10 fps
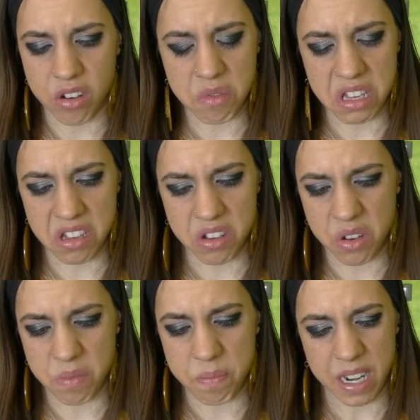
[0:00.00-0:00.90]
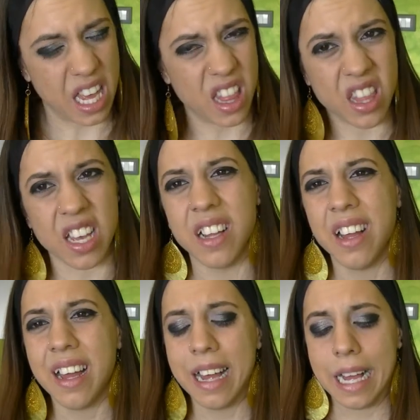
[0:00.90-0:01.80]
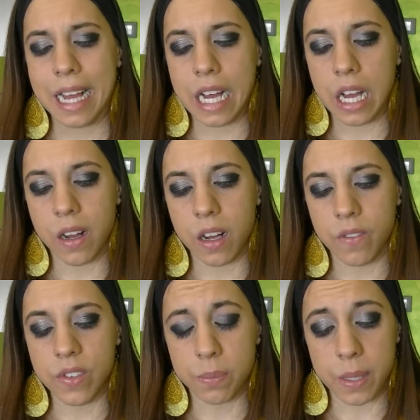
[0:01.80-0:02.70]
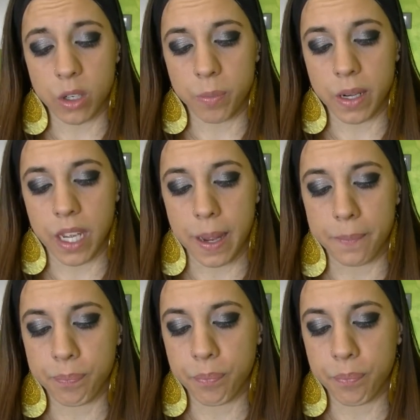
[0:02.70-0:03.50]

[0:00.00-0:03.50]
questo per niente. Eh, vi spiego perché.